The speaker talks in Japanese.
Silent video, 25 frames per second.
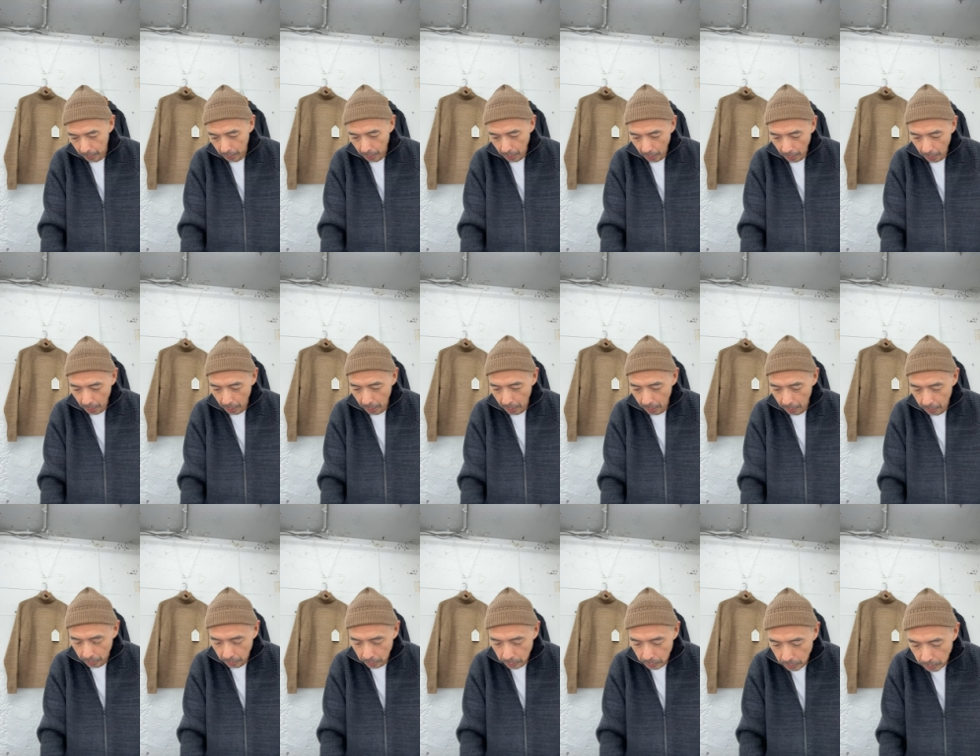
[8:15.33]

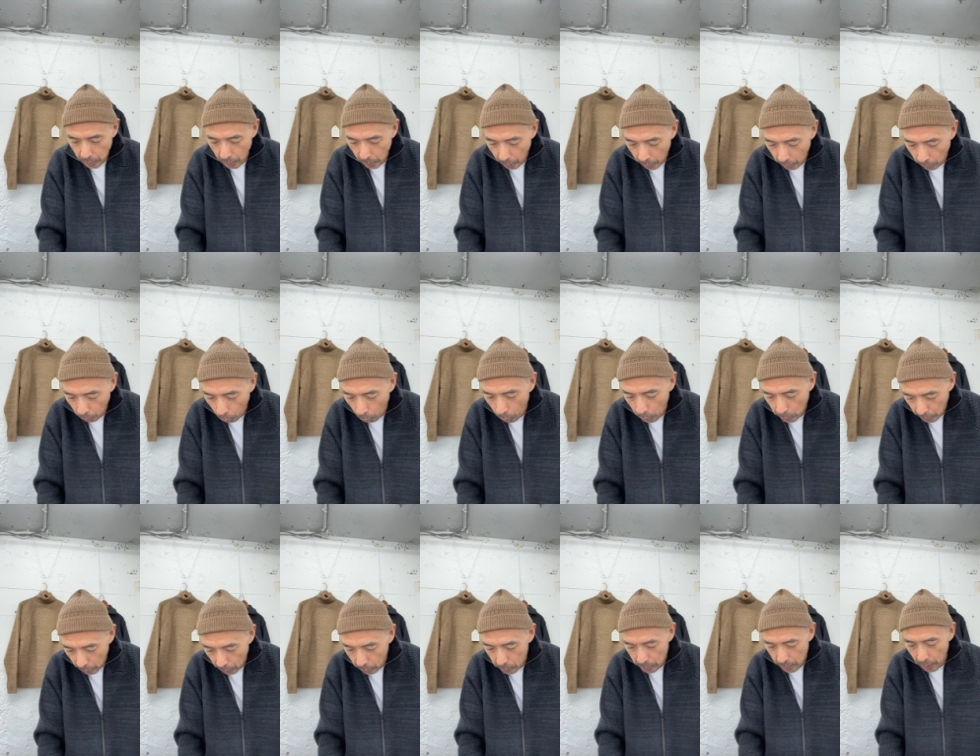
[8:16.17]
えー、そして、えー、っと大
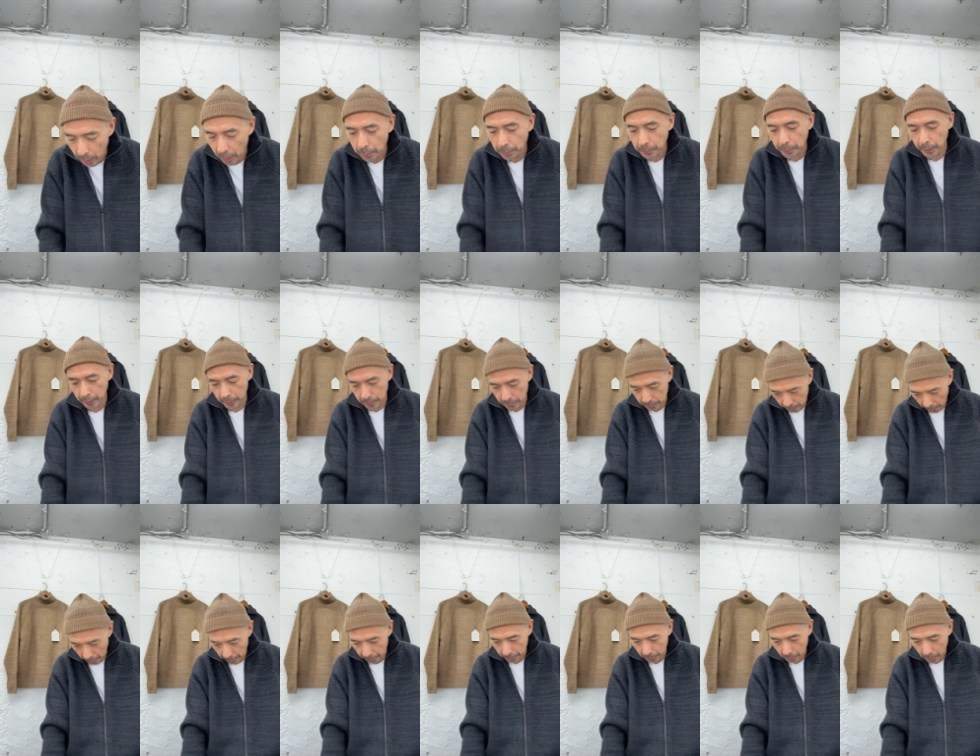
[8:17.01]
分のサープラス
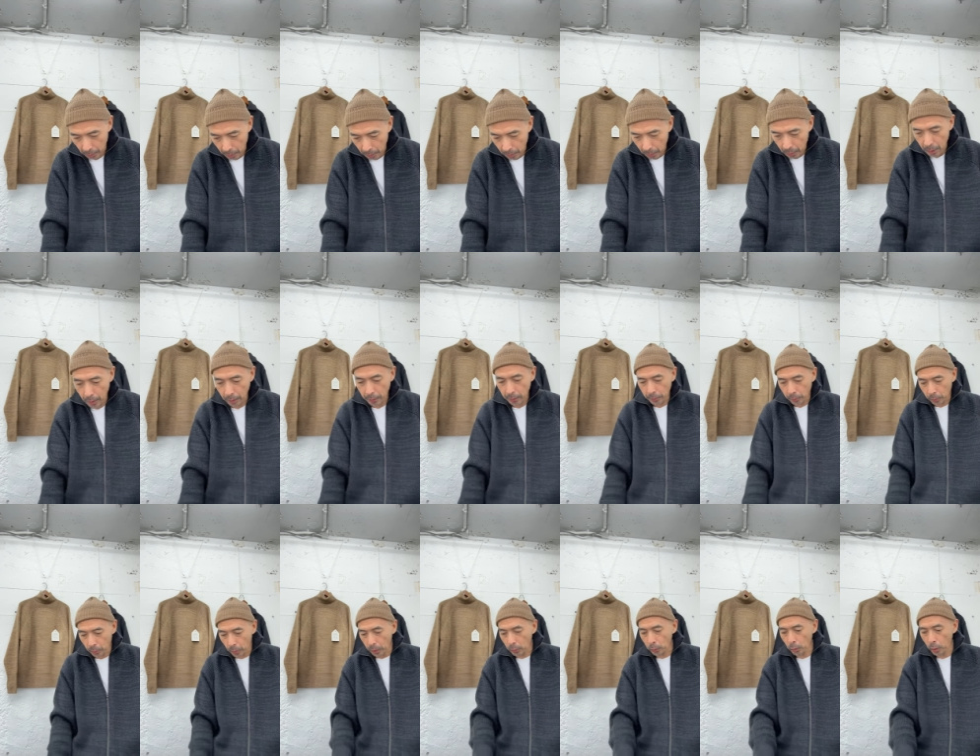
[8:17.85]
さん、
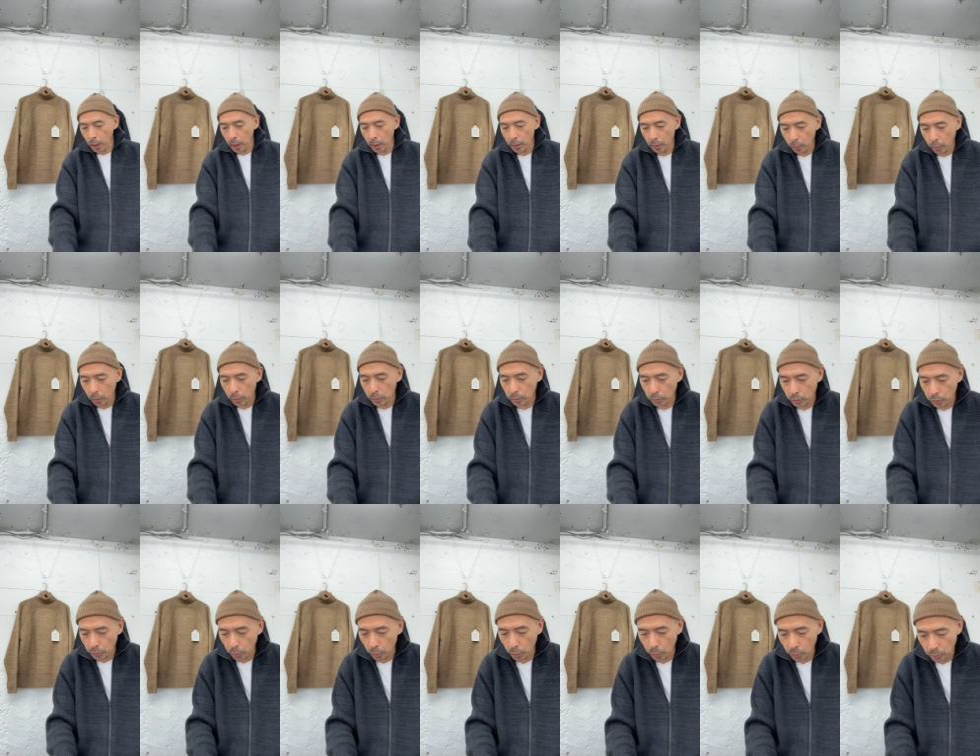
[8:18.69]
えー、っとあと韓国
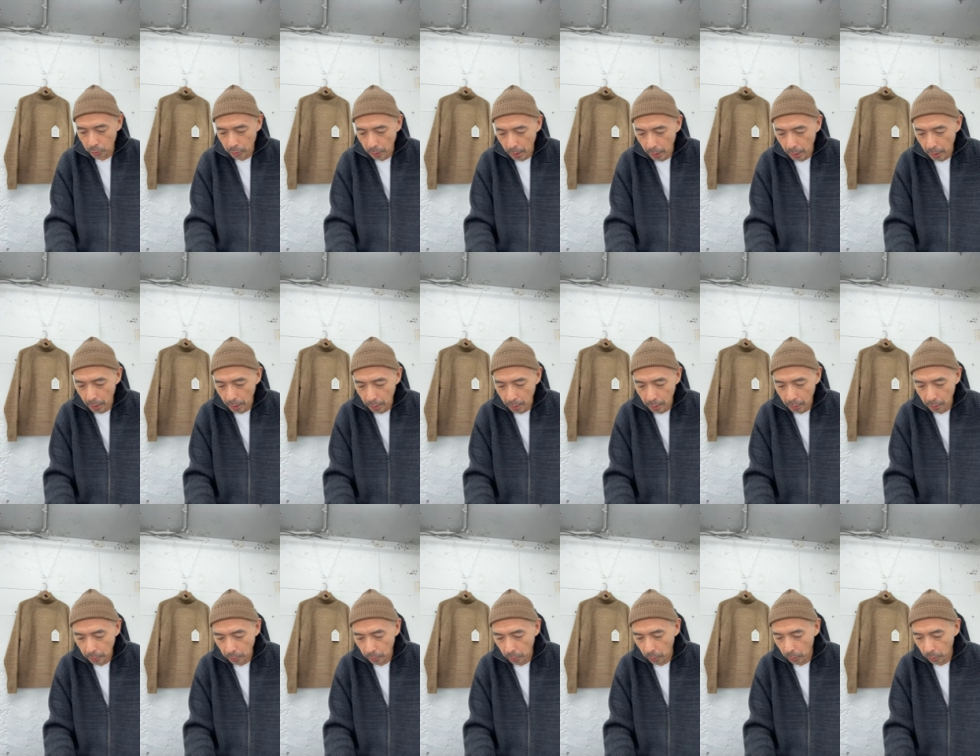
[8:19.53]
のソウルで、
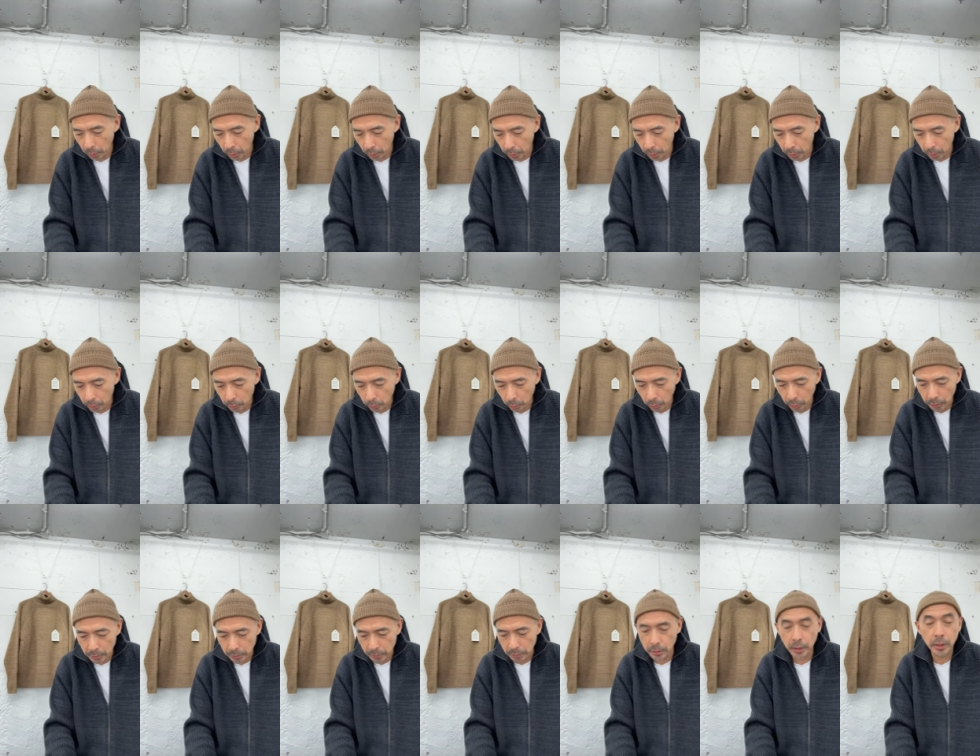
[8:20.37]
えー、っと A
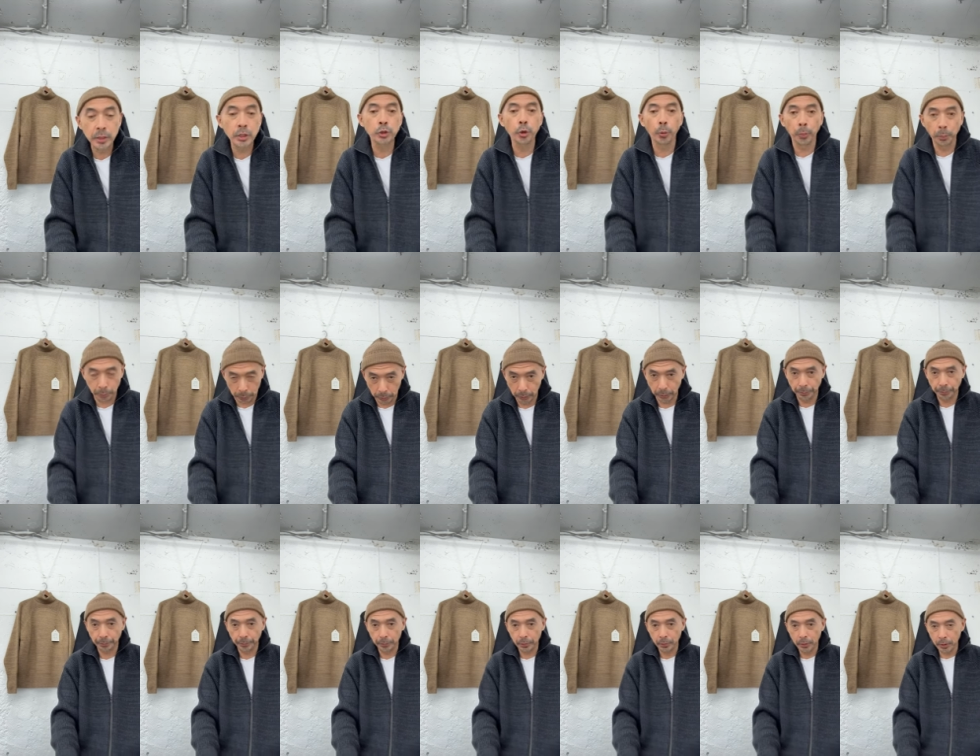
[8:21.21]
ドレッサーショップ
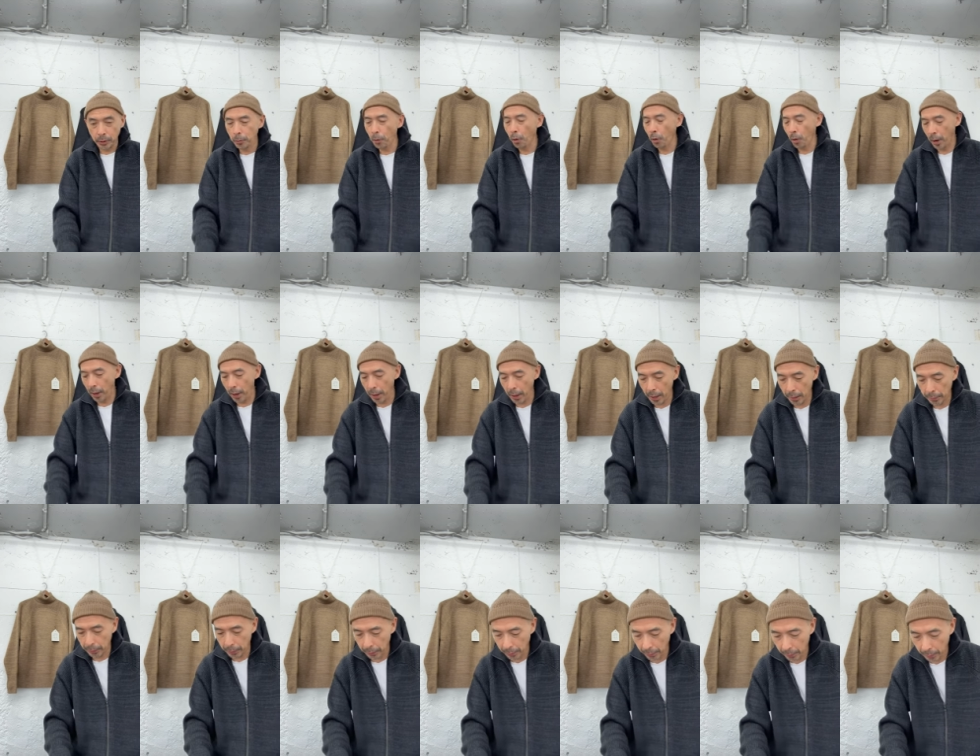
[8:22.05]
にも、
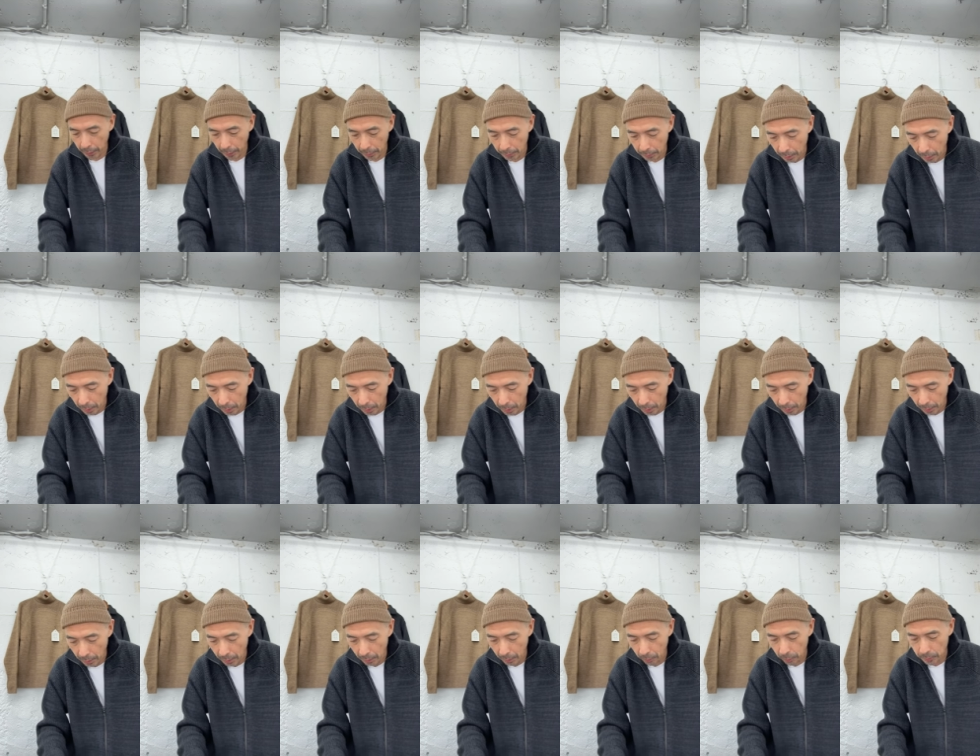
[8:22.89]
えー、展開が、
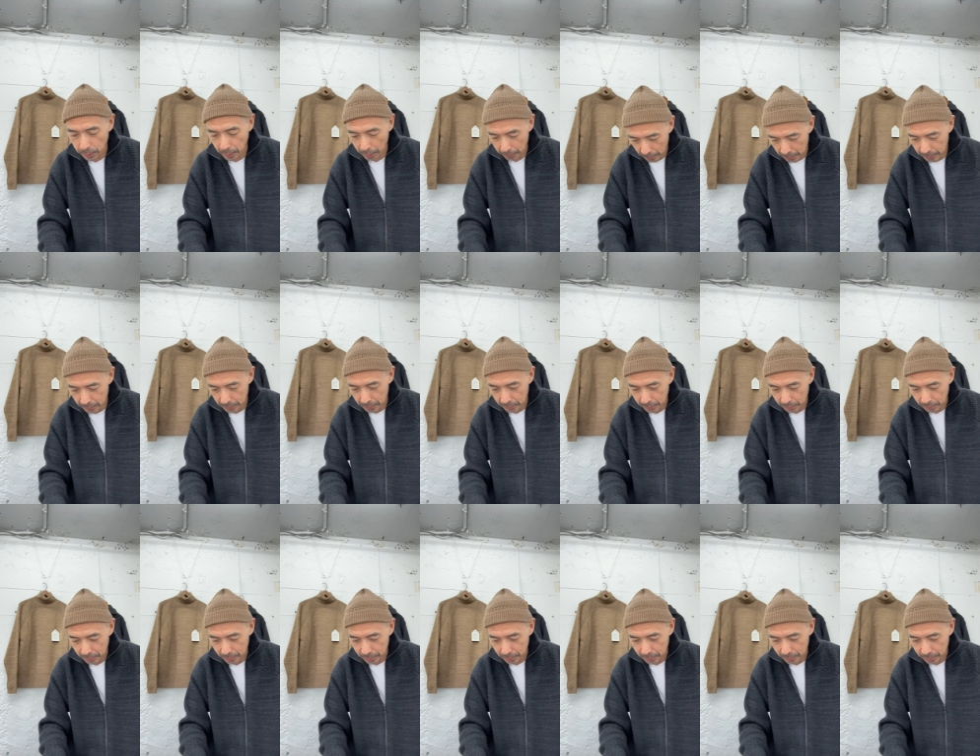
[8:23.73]
えー、ございます。